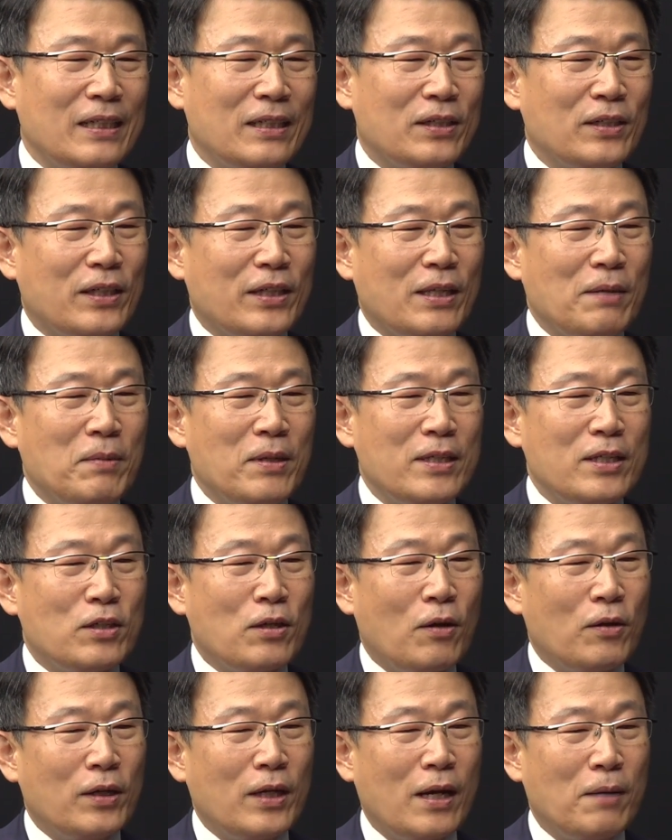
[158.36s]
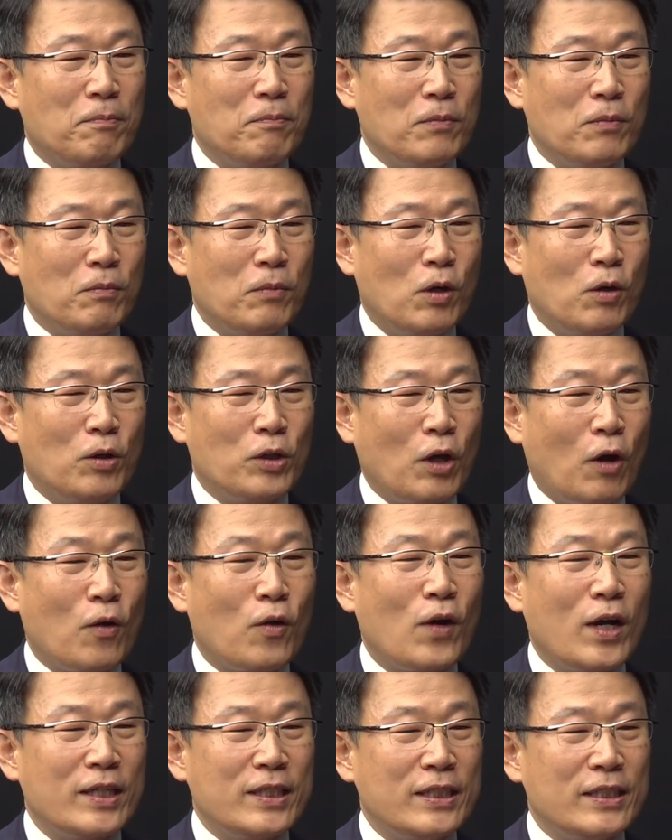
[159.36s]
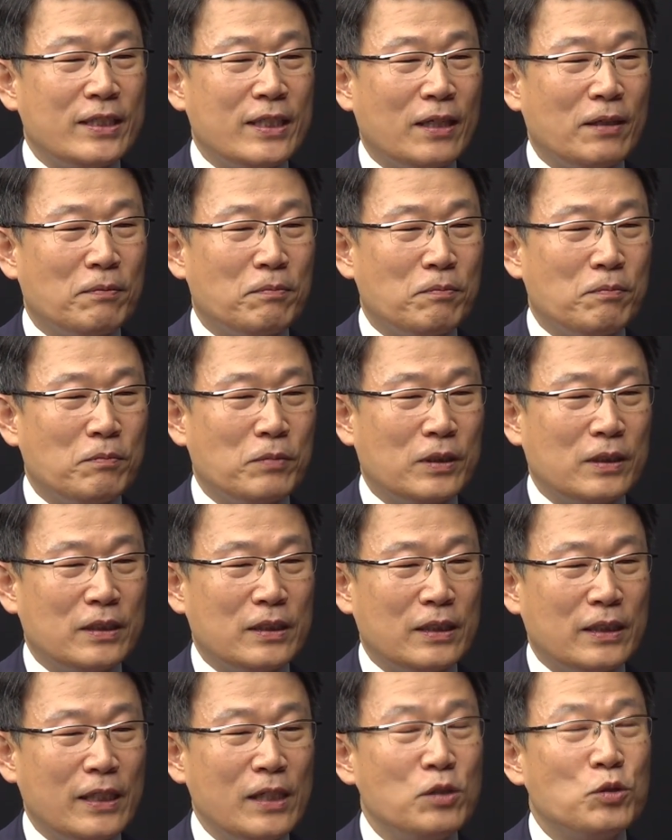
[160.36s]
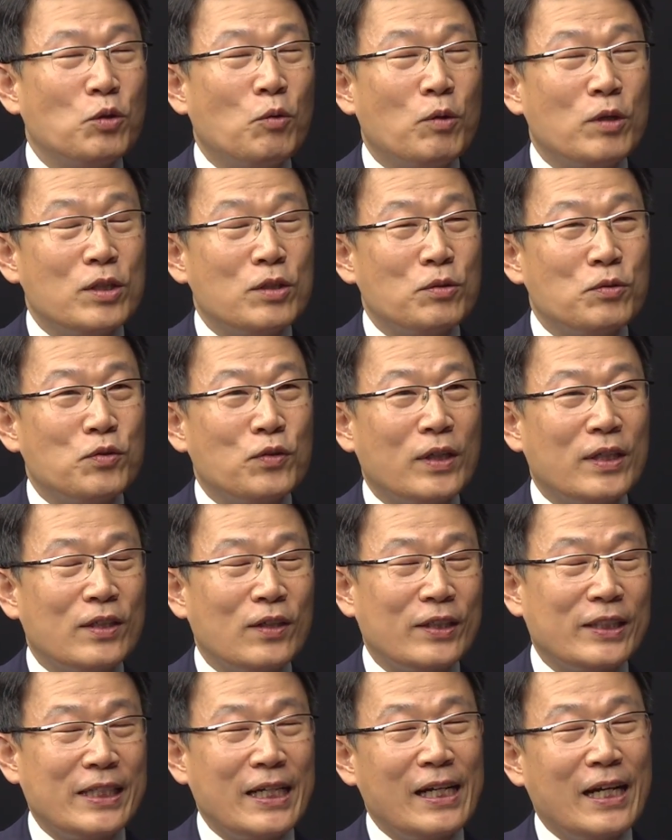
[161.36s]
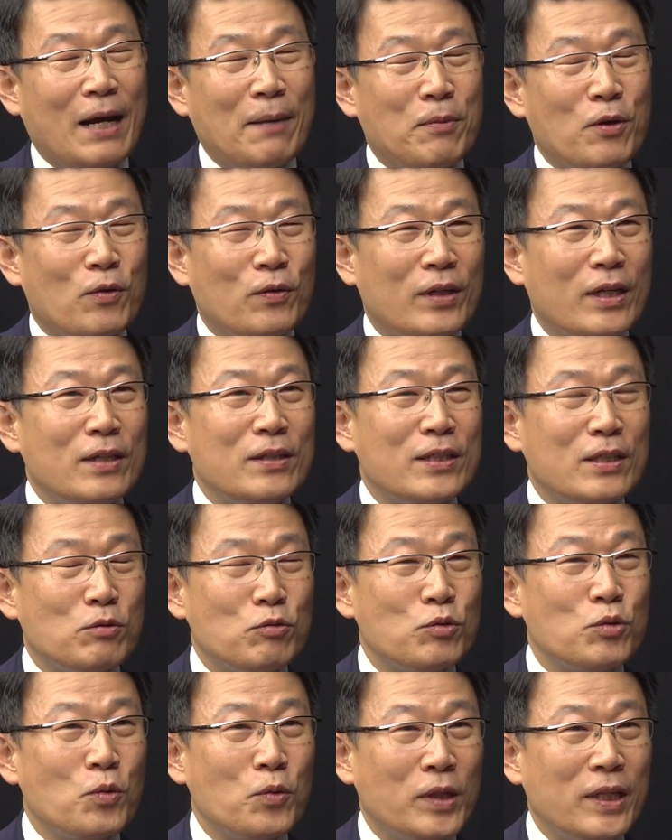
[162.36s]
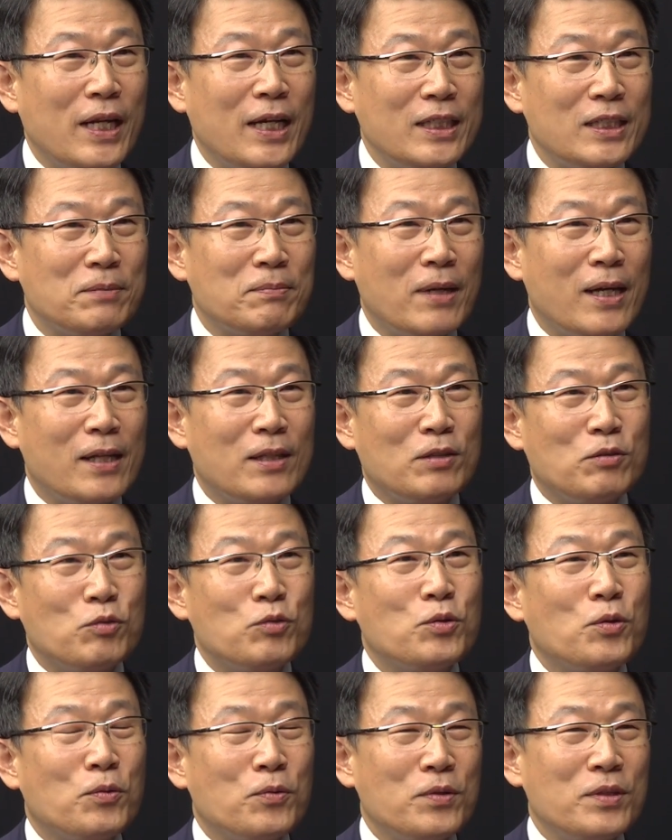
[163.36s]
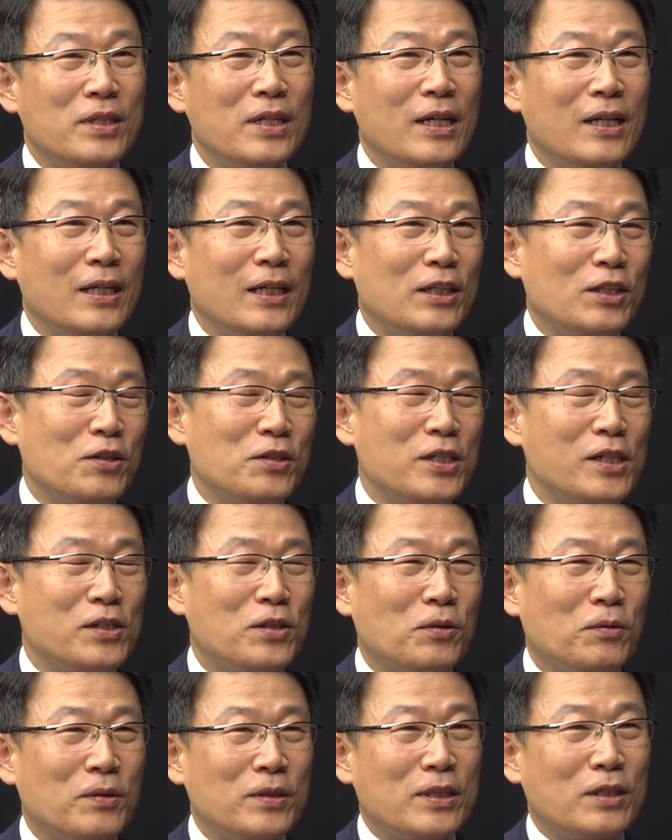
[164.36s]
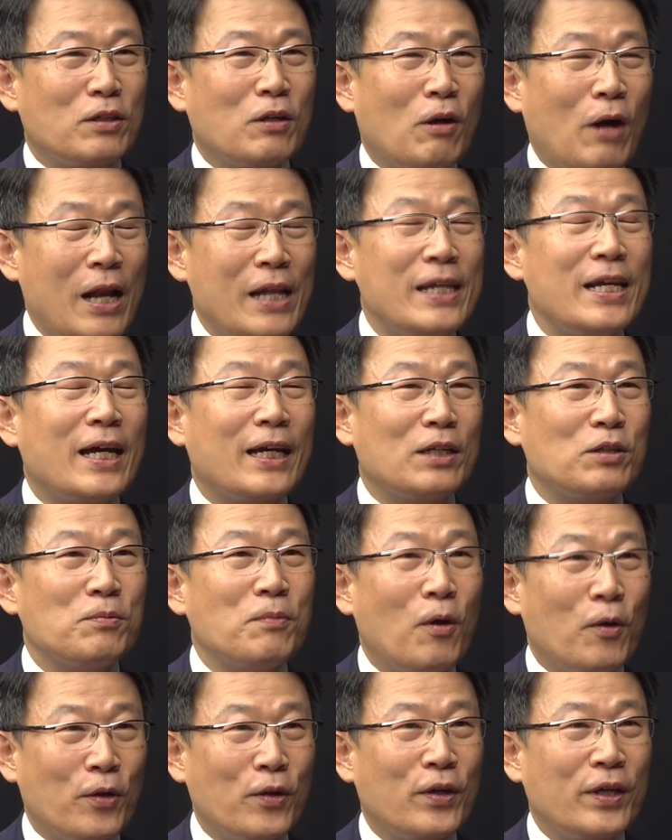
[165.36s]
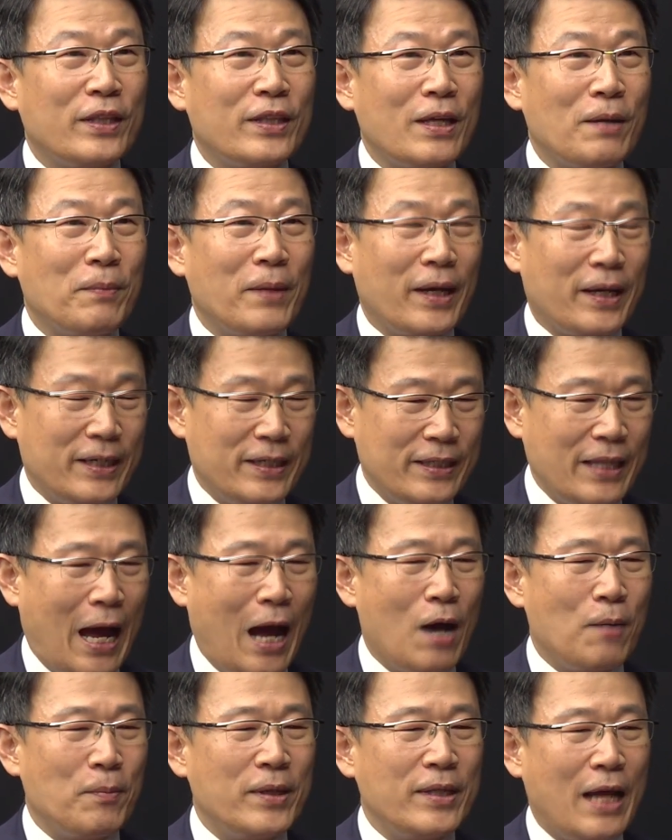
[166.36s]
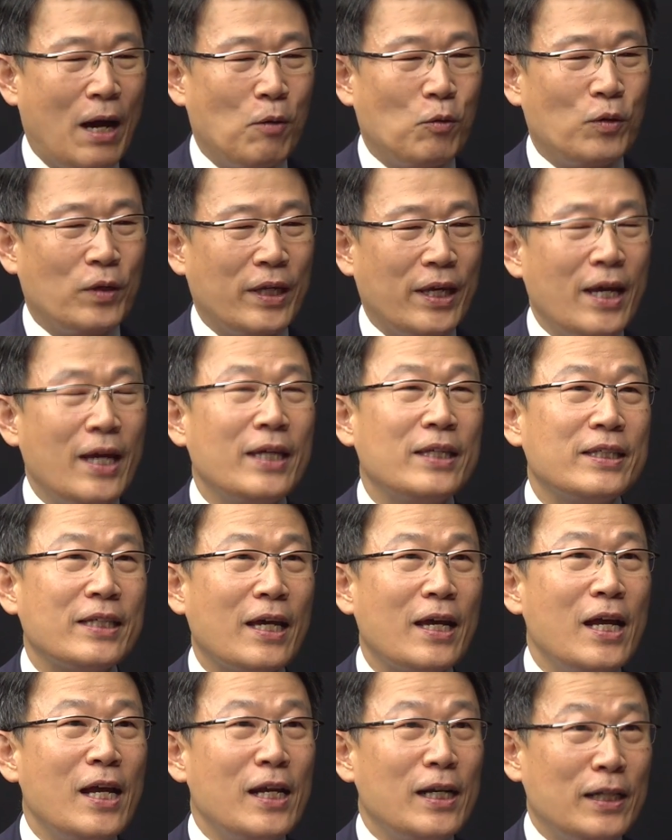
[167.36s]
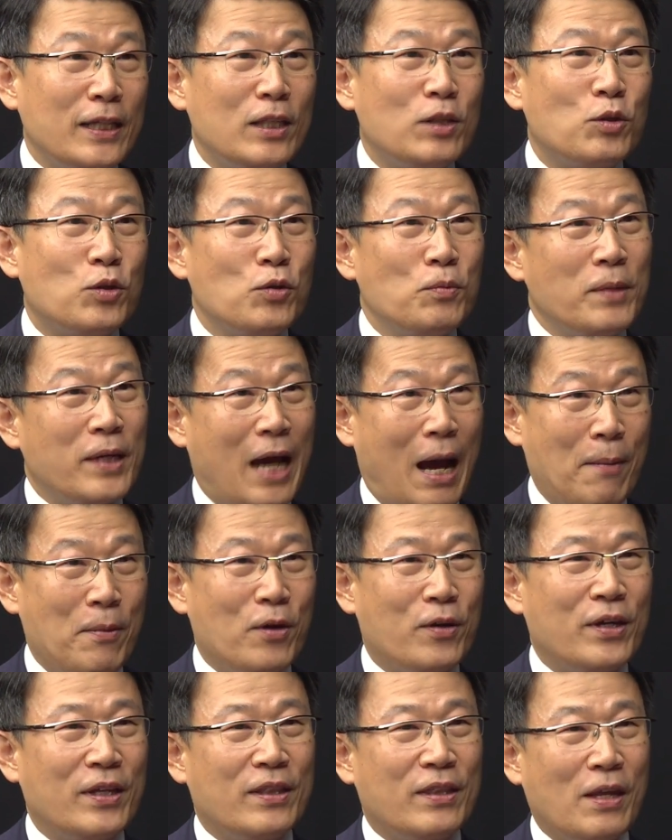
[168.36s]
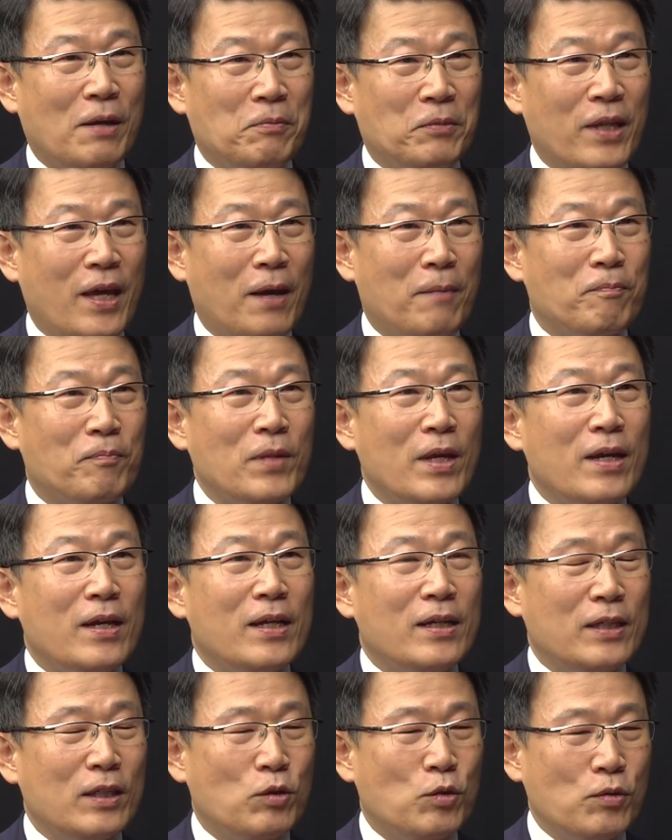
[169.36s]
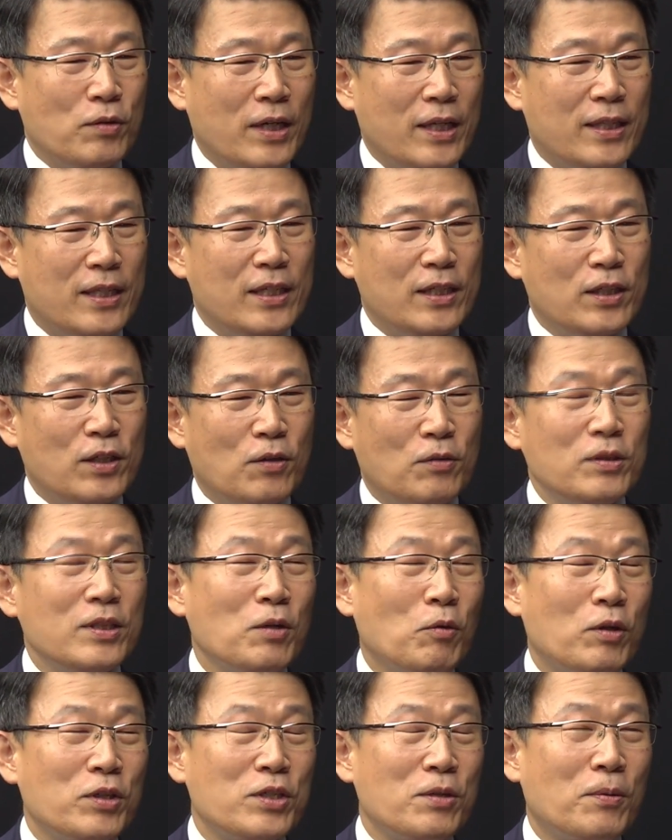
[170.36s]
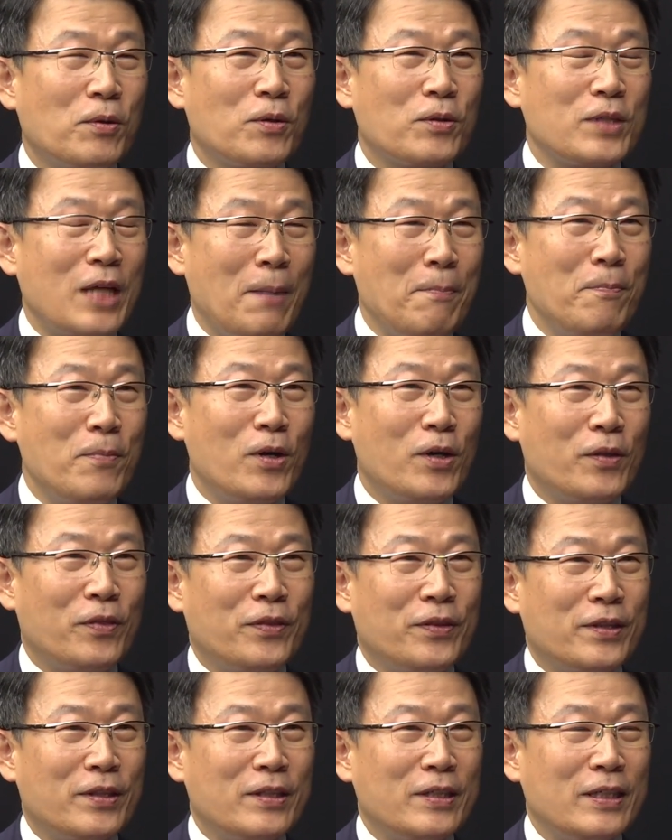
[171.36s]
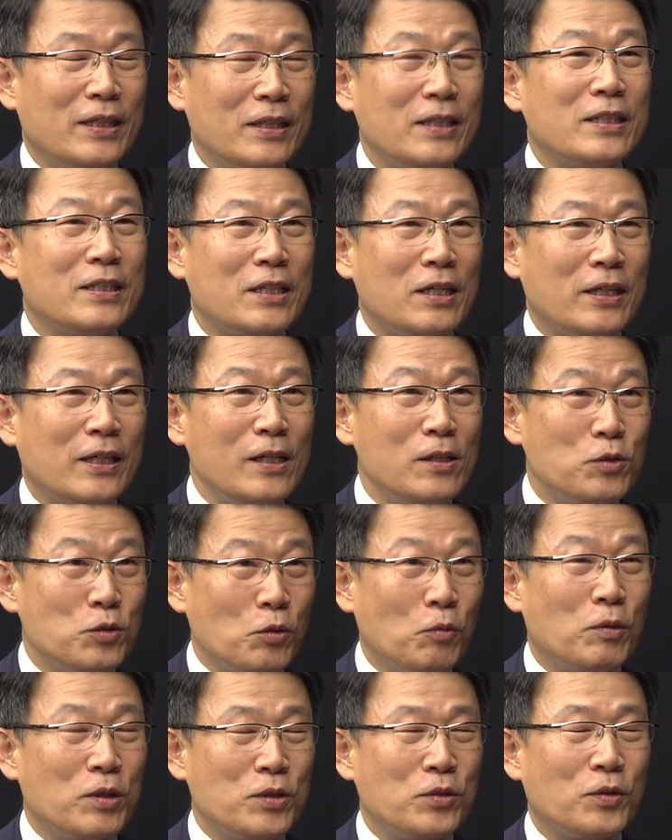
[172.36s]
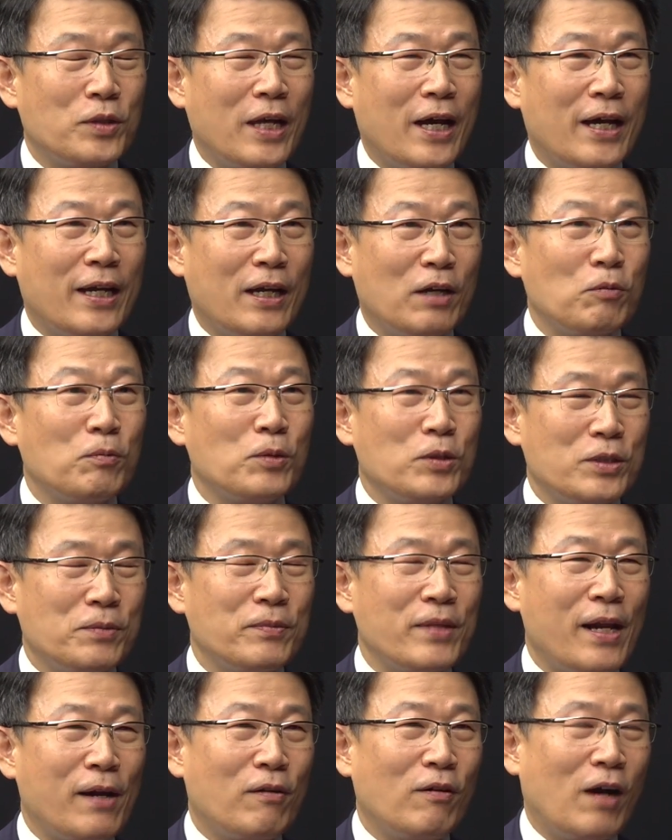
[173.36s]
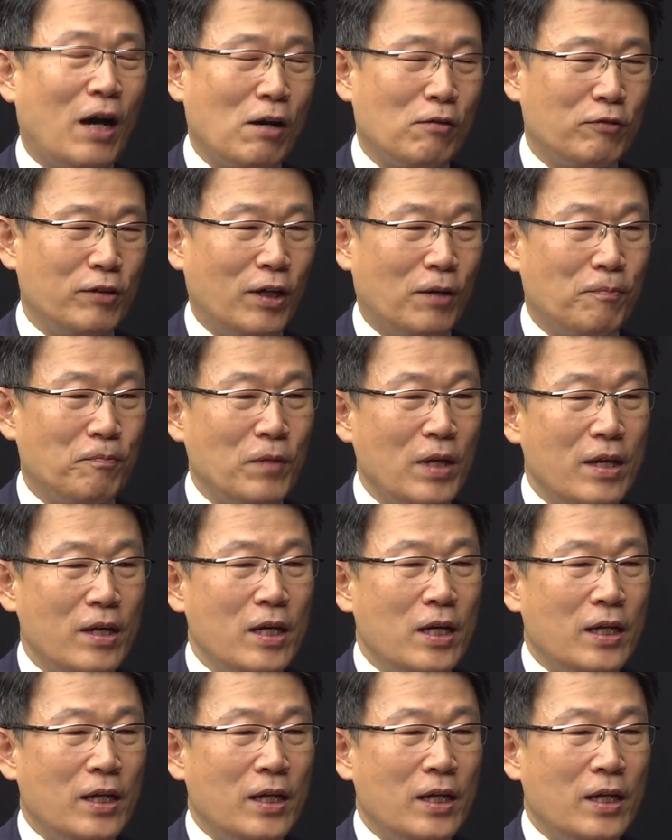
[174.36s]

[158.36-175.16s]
그렇기 때문에 이제 저희가 뭐 여러 가지 이제 그 일족 원소 중에서 제일 가벼운 게 이제 수소긴 하지만 네. 수소는 현실적으로 이제 관리하기가 좀 어렵기 때문에 그 다음에 나온 게 이제 리튬이 가볍기 때문에 음. 리튬 같은 경우는 이제 원자 번호 3번인 이제 일족 원소다라고 보시면 될 것 같고요. 네.